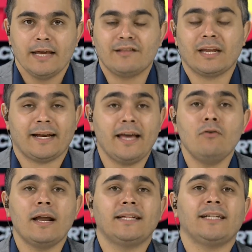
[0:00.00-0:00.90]
Y
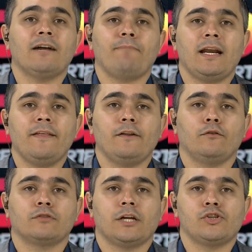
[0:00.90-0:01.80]
trajeron a Isaac Paredes
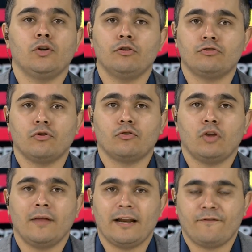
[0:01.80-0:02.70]
los cachorros
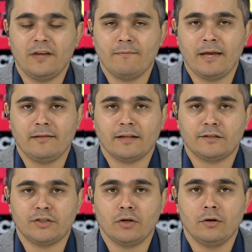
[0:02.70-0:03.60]
con toda la firme
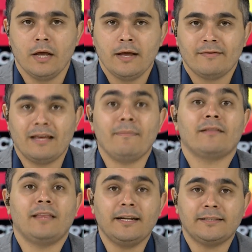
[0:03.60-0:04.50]
intención de
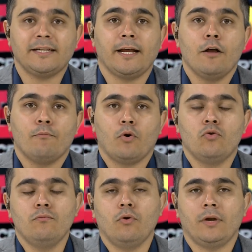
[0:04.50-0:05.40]
meterse
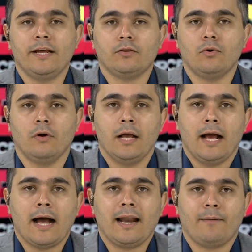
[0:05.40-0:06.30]
por un boleto
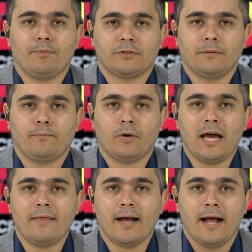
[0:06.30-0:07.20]
a la
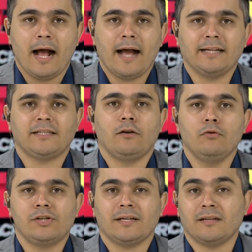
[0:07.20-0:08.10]
postemporada, a esa
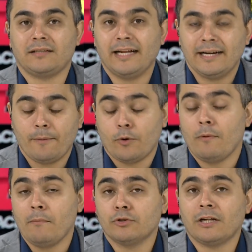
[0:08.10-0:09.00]
lucha, a esa terna,
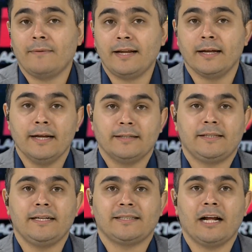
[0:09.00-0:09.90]
pero vamos a ver
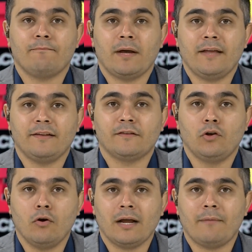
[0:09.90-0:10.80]
si Isaac Paredes
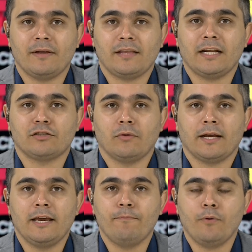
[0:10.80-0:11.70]
logra meter a su
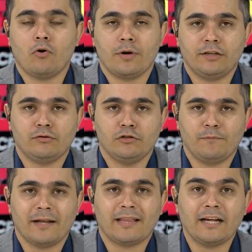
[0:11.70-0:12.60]
equipo con
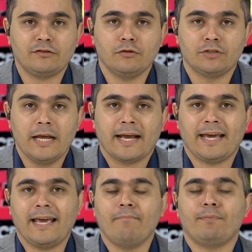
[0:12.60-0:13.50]
esos batazos
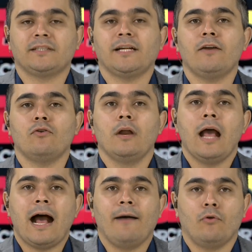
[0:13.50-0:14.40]
que ya empezaron
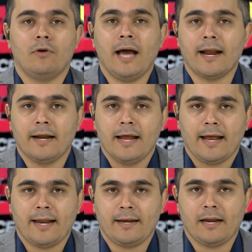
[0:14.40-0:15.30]
a volar
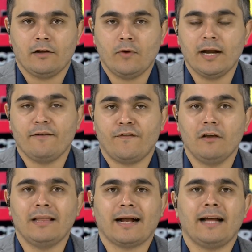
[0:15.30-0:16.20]
en el Wrigley
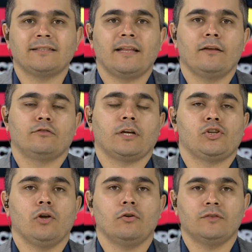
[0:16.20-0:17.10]
Field, la casa de los
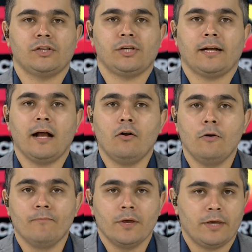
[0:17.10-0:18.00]
cachorros de
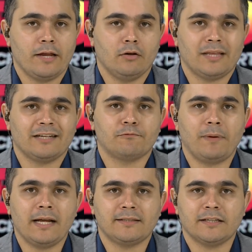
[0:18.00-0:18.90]
Chicago, y en otras
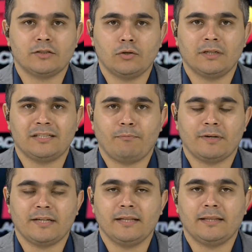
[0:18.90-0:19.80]
plazas donde se
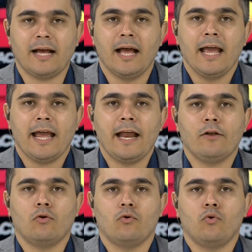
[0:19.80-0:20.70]
presenta
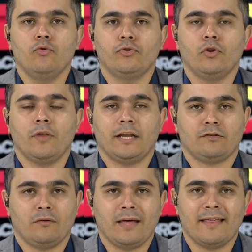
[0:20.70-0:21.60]
el conjunto de la
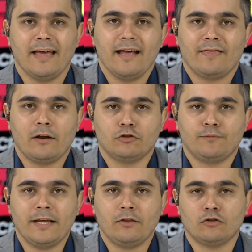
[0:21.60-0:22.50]
ciudad de
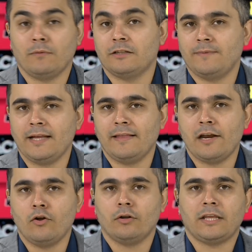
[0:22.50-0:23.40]
los vientos, más bien
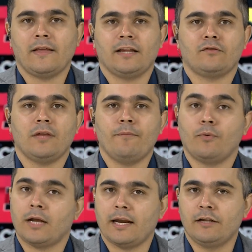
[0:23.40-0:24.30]
del norte de la ciudad,
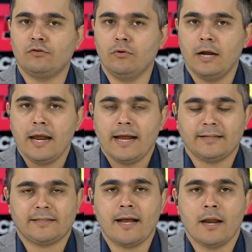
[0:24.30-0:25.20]
porque en el sur
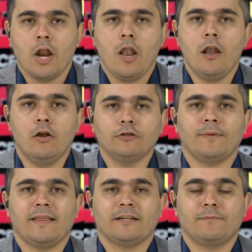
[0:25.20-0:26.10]
están los
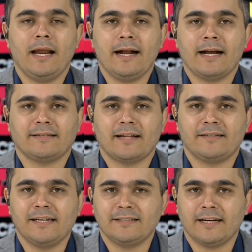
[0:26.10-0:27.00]
medias blancas,
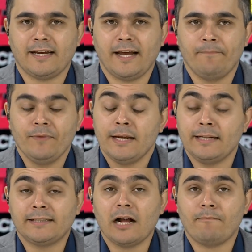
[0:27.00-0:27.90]
así es de que
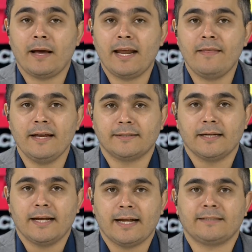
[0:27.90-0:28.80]
Isaac
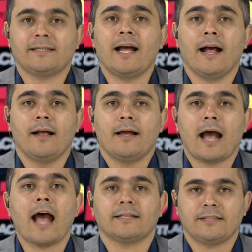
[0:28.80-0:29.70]
Paredes está
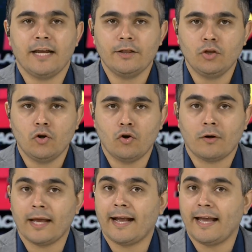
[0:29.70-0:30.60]
haciendo
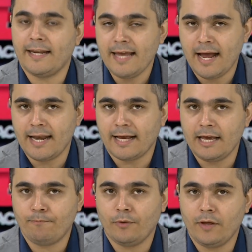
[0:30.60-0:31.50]
lo que quería el
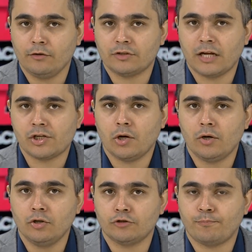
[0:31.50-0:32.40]
equipo de los
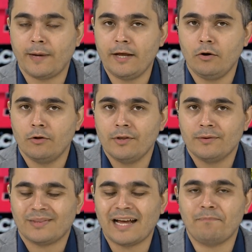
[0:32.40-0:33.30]
cachorros,
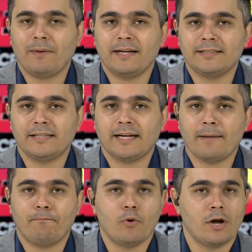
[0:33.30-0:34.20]
pero parece
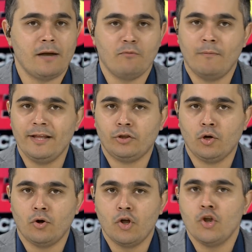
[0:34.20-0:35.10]
que por el
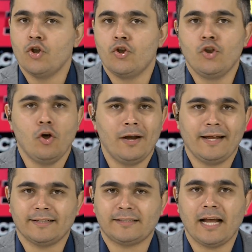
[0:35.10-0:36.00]
momento no
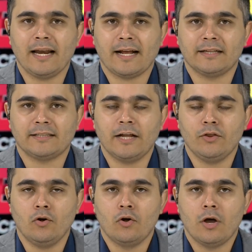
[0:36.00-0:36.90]
le está
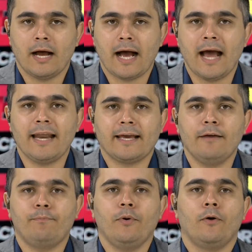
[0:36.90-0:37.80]
alcanzando al
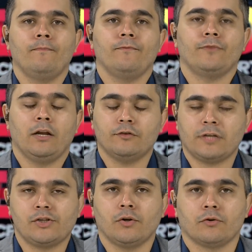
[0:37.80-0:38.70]
equipo de
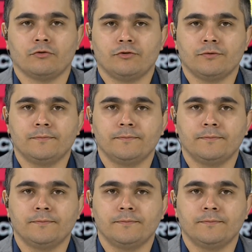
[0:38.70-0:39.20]
los cachorros.